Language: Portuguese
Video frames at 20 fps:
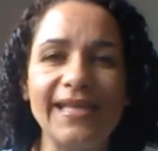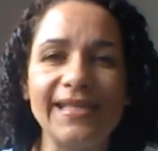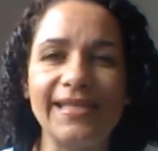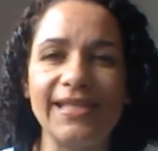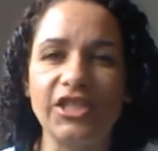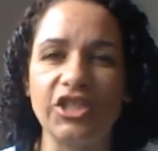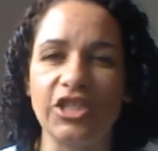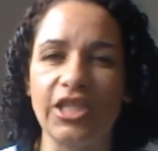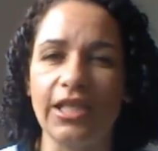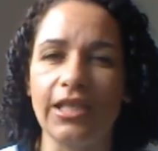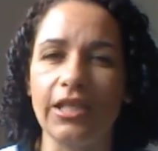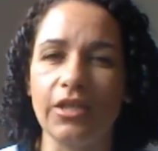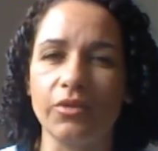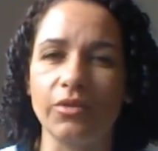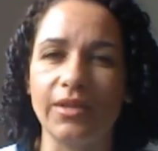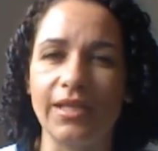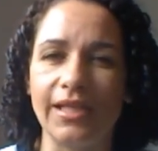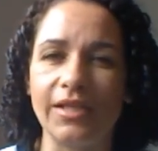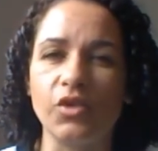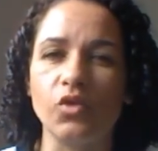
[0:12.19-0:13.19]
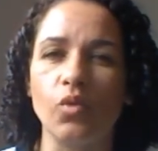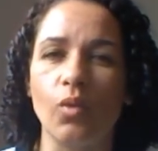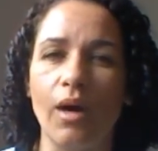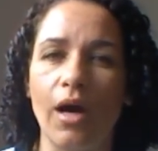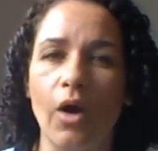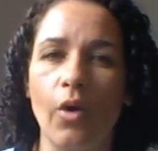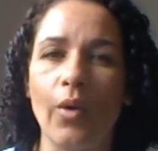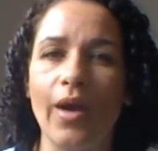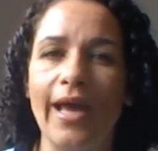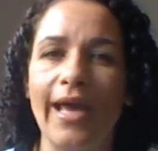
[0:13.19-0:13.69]
esse gênero
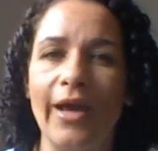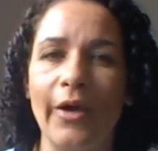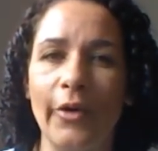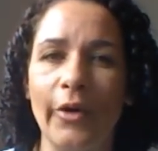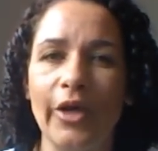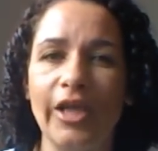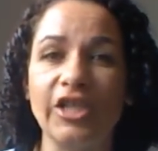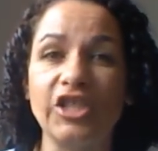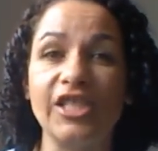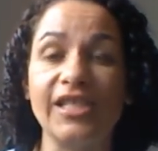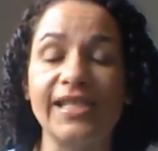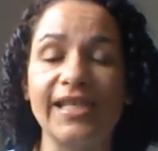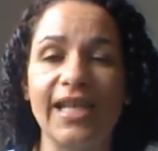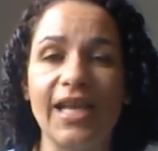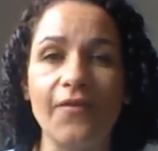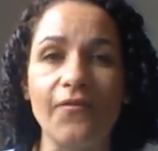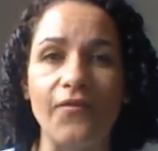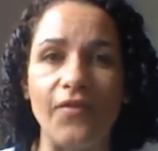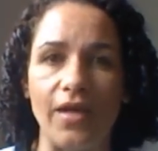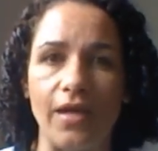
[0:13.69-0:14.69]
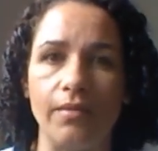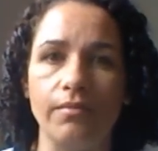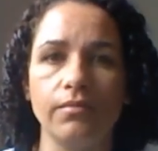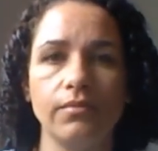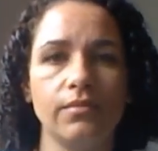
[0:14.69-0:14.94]
textual, é hora de escrever.